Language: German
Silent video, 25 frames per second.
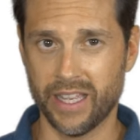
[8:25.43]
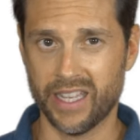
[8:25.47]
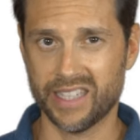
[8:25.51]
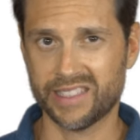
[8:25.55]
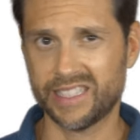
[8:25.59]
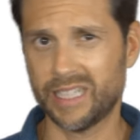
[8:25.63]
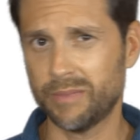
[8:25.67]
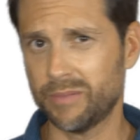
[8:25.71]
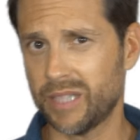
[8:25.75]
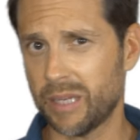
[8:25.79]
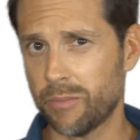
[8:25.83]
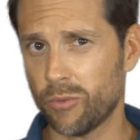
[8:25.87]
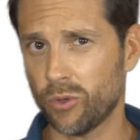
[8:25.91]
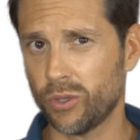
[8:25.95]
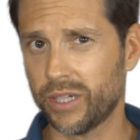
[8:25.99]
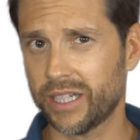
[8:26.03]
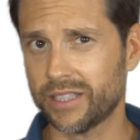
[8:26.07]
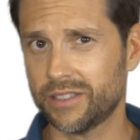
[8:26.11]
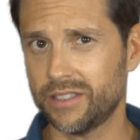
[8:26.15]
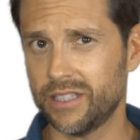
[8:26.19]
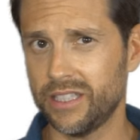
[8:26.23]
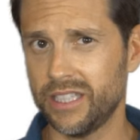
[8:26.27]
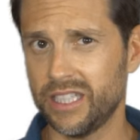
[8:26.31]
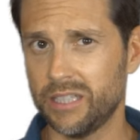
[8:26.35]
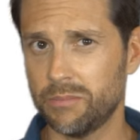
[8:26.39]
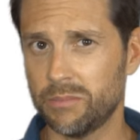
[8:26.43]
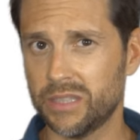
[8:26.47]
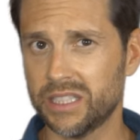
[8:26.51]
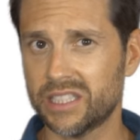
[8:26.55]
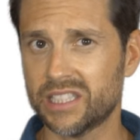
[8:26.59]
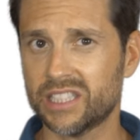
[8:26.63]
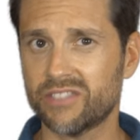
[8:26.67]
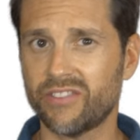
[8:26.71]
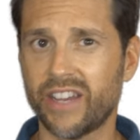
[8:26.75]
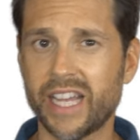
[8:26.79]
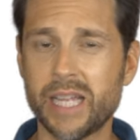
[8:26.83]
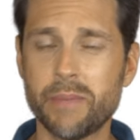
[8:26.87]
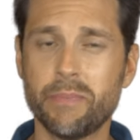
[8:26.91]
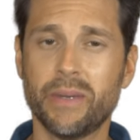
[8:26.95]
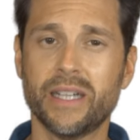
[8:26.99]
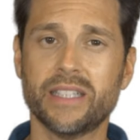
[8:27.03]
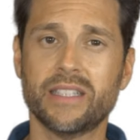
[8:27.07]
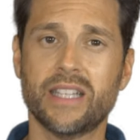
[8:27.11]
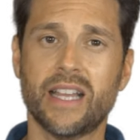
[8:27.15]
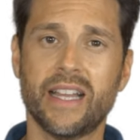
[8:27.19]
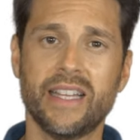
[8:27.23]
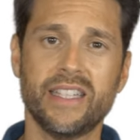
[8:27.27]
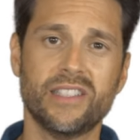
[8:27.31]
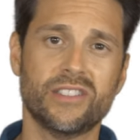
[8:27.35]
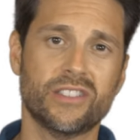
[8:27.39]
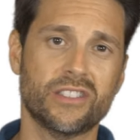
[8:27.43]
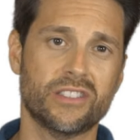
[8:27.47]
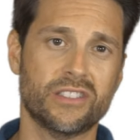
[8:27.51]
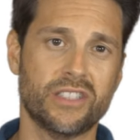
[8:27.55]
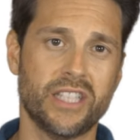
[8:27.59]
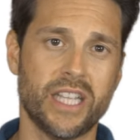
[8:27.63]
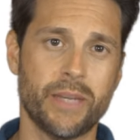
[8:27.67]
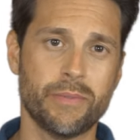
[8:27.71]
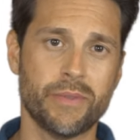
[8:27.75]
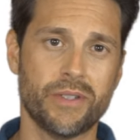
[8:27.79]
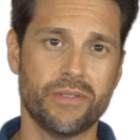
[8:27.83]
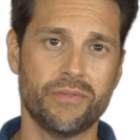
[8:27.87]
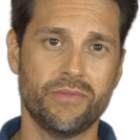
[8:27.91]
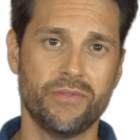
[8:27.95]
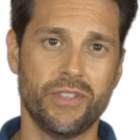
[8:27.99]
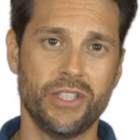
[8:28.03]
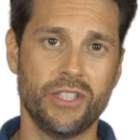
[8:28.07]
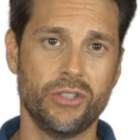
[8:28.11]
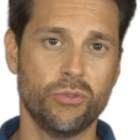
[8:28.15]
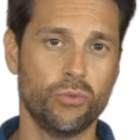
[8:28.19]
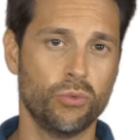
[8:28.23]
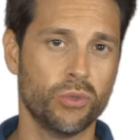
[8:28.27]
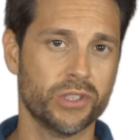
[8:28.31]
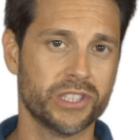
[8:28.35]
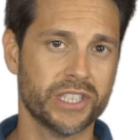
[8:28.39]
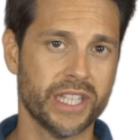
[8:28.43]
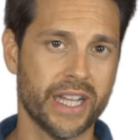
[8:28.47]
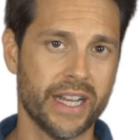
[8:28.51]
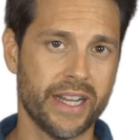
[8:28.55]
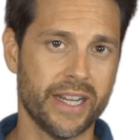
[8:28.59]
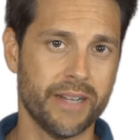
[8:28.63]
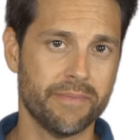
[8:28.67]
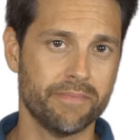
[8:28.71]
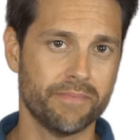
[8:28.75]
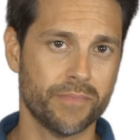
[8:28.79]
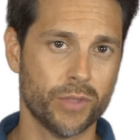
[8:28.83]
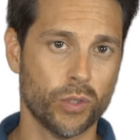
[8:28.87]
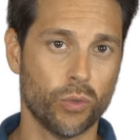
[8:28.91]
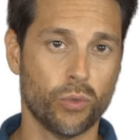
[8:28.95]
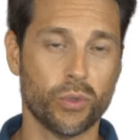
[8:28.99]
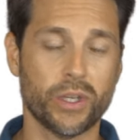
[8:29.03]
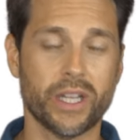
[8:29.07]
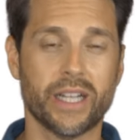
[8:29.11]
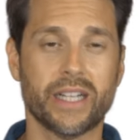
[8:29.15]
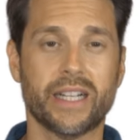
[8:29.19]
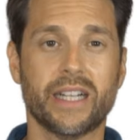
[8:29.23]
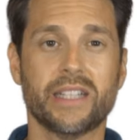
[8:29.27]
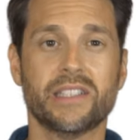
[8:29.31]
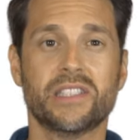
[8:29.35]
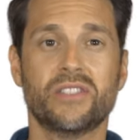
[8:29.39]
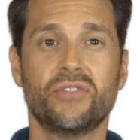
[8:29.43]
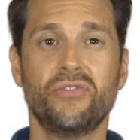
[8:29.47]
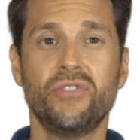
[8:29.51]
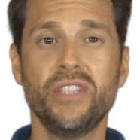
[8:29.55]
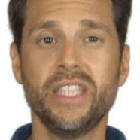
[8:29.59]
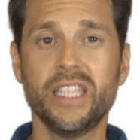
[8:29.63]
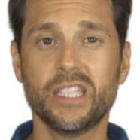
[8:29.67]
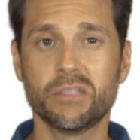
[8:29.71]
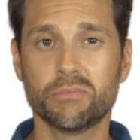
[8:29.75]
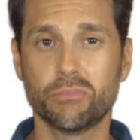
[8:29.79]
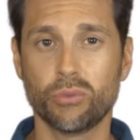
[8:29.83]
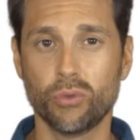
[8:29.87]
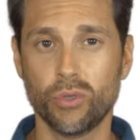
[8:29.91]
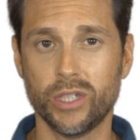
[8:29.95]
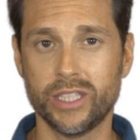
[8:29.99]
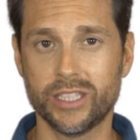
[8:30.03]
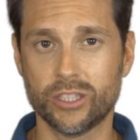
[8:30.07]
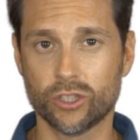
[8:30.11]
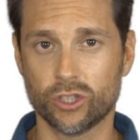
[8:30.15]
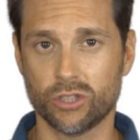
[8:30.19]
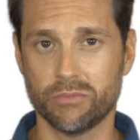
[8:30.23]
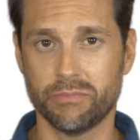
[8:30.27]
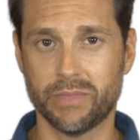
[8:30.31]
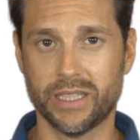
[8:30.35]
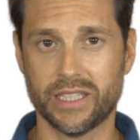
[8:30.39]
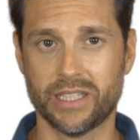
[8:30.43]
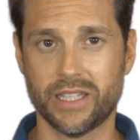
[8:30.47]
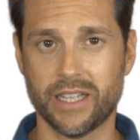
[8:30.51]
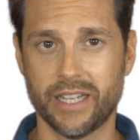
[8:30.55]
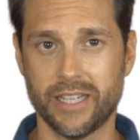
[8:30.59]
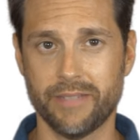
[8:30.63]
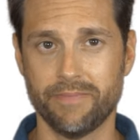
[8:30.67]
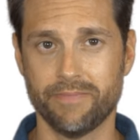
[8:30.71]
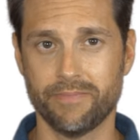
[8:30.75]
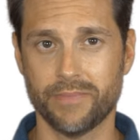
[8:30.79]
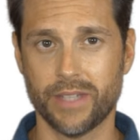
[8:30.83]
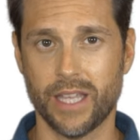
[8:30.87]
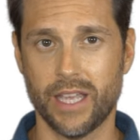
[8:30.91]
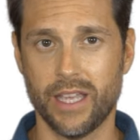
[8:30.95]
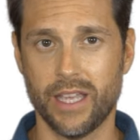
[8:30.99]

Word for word: Es gibt Demokratien mit zwei Parteiensystemen, wie die USA, oder ganz vielen politischen Parteien.